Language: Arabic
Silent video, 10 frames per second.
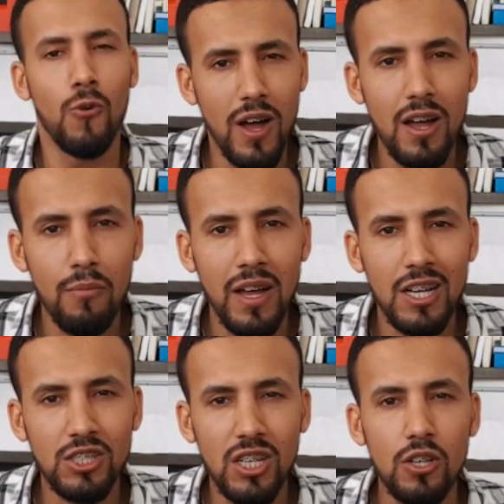واهم
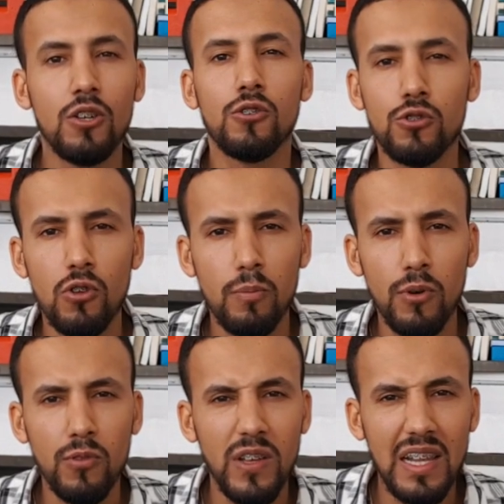حاجه شنو
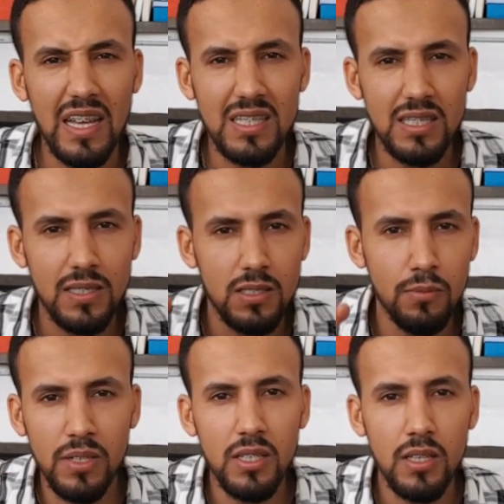البروفيل اللي خاصك
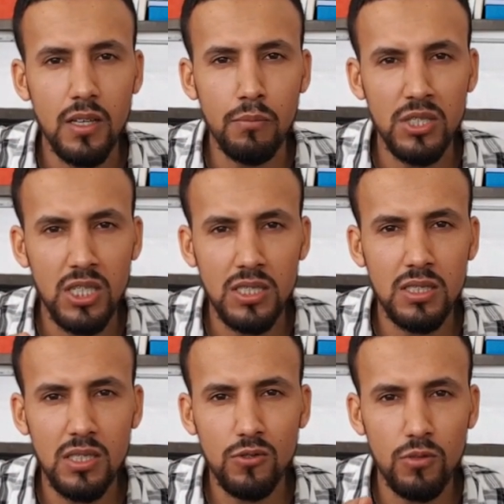تبني باش حتى
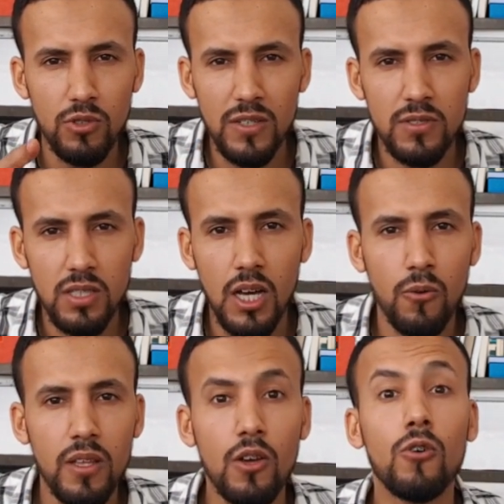انت تكون منافس
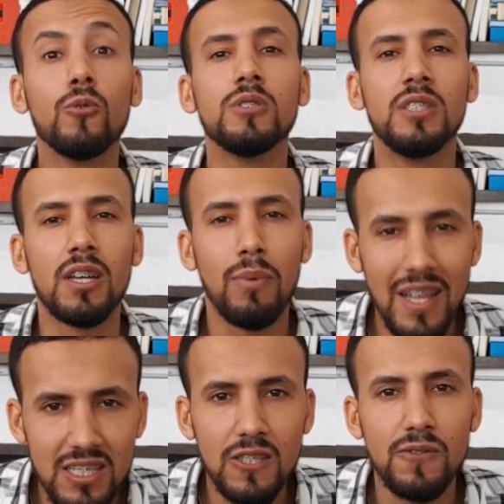قوي ودير
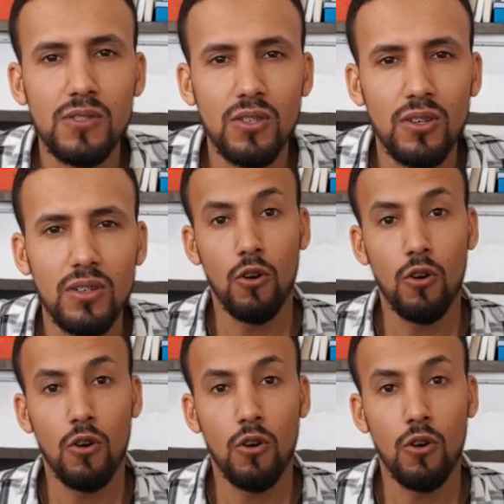بلاصتك في السوق